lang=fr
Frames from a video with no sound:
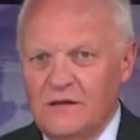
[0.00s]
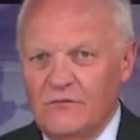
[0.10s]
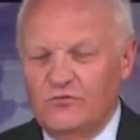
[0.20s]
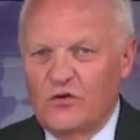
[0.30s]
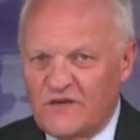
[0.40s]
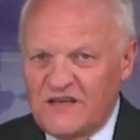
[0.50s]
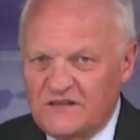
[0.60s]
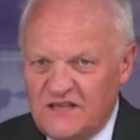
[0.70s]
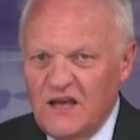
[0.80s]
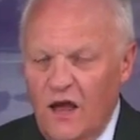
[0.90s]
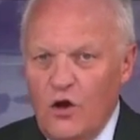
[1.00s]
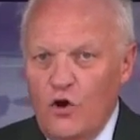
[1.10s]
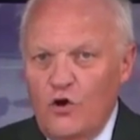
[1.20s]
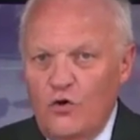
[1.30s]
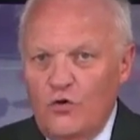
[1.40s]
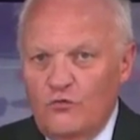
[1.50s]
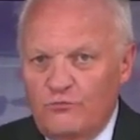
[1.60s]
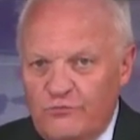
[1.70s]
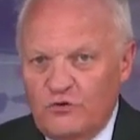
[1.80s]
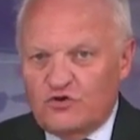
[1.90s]
Vous devriez dire
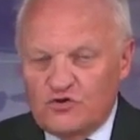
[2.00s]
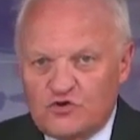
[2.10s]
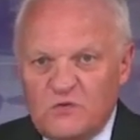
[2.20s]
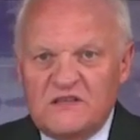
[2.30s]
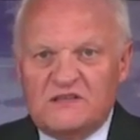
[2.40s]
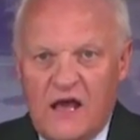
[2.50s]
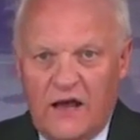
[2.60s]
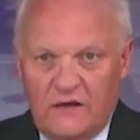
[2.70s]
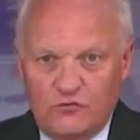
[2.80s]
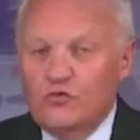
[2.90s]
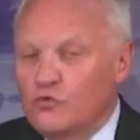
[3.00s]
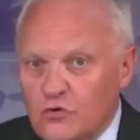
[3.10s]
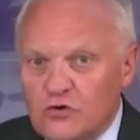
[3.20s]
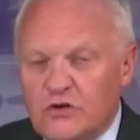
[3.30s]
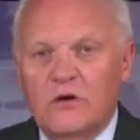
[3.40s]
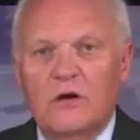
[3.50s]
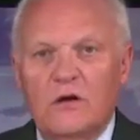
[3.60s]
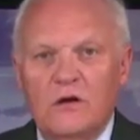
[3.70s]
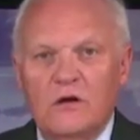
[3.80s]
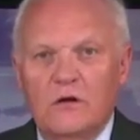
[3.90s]
Je suis un eunuque.
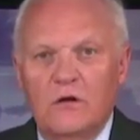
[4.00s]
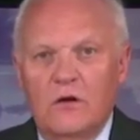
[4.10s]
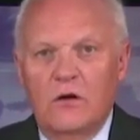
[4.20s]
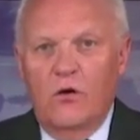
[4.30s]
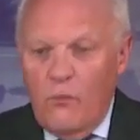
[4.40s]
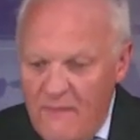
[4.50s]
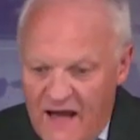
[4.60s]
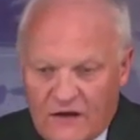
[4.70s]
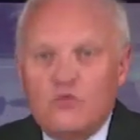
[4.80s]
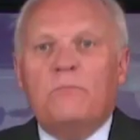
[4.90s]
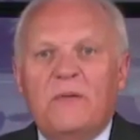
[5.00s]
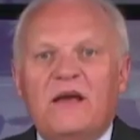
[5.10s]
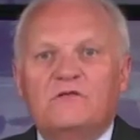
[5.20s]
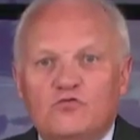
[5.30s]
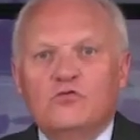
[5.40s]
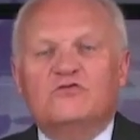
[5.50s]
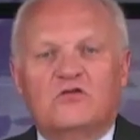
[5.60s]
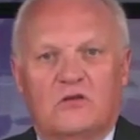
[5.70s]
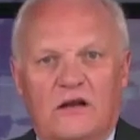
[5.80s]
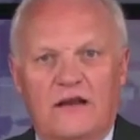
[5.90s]
On m'a coupé
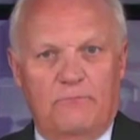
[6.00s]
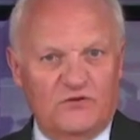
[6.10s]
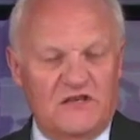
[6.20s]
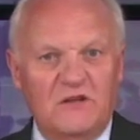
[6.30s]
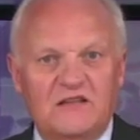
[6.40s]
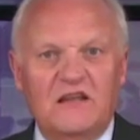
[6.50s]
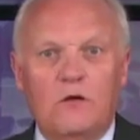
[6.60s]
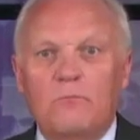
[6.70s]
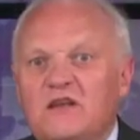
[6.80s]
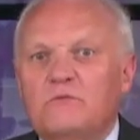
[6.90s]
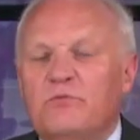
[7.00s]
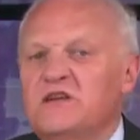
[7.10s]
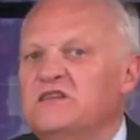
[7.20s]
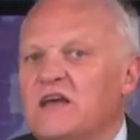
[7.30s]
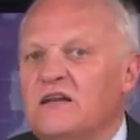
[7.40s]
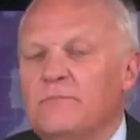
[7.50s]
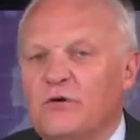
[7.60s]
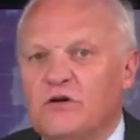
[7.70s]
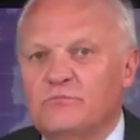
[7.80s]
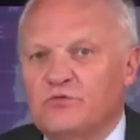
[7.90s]
toutes les possibilités de mener une politique
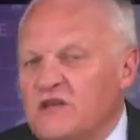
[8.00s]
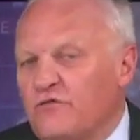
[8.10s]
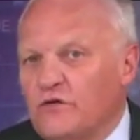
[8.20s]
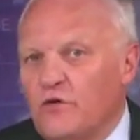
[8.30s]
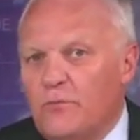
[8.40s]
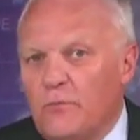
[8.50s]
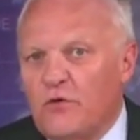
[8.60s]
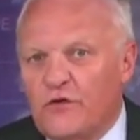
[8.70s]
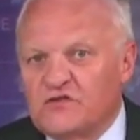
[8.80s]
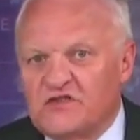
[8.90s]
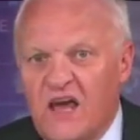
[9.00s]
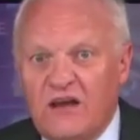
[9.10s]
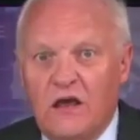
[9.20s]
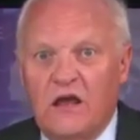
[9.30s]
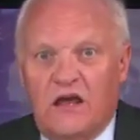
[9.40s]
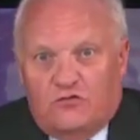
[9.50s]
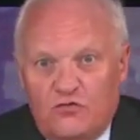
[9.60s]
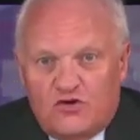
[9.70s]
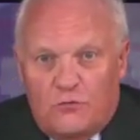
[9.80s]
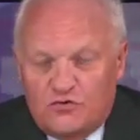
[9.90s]
indépendante pour défendre le peuple français, et donc
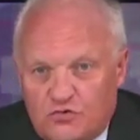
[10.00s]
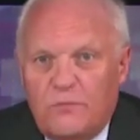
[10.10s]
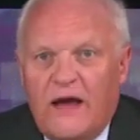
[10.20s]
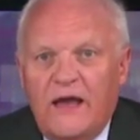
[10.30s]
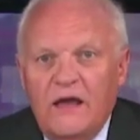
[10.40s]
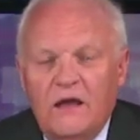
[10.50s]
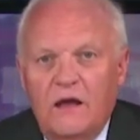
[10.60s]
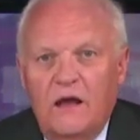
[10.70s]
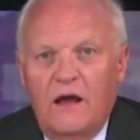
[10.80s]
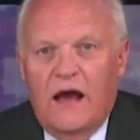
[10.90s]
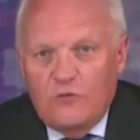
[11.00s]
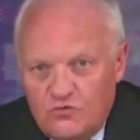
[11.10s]
je me soumets à une